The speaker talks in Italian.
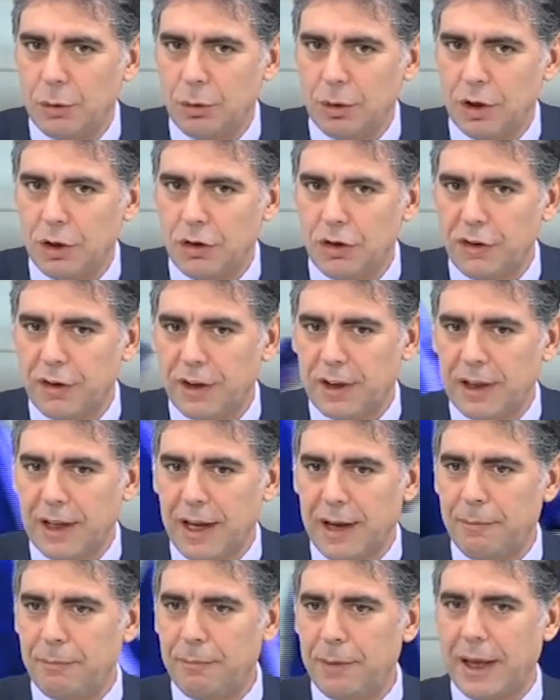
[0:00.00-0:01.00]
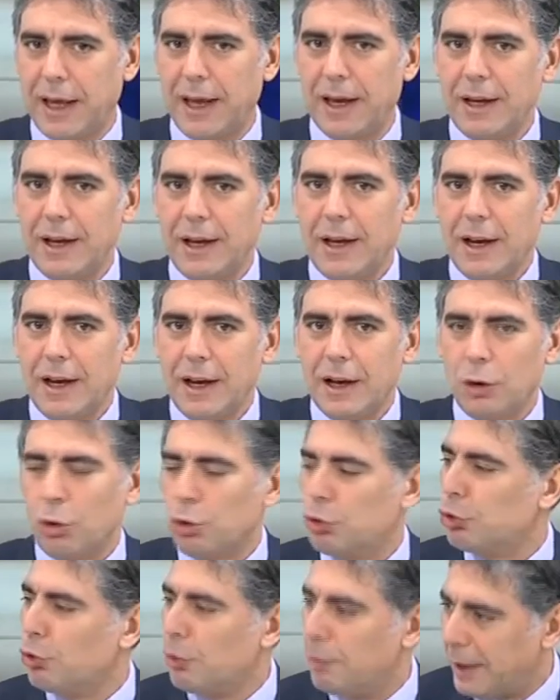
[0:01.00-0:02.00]
l'11 settembre lo
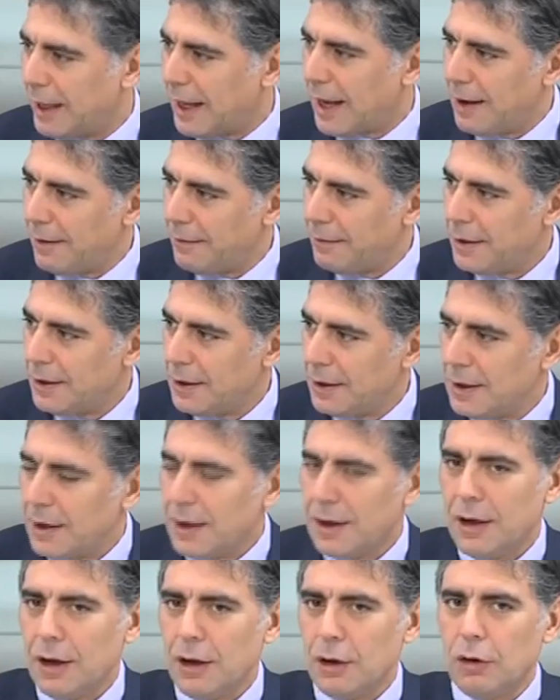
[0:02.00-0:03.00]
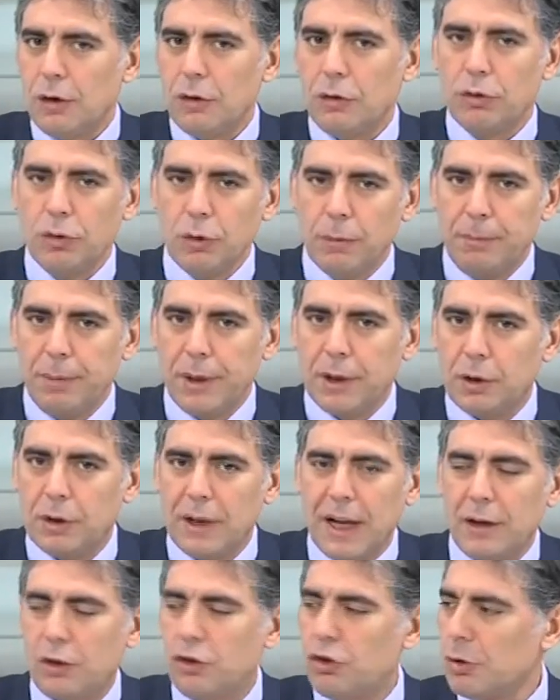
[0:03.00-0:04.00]
supera, subito
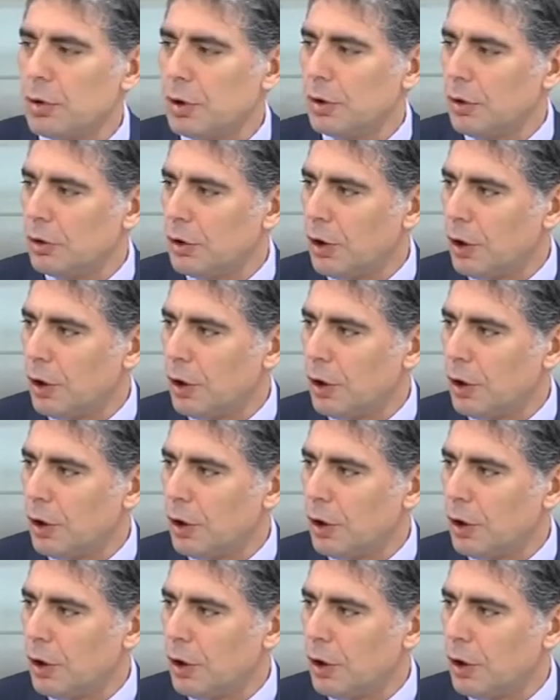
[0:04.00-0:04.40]
dal giorno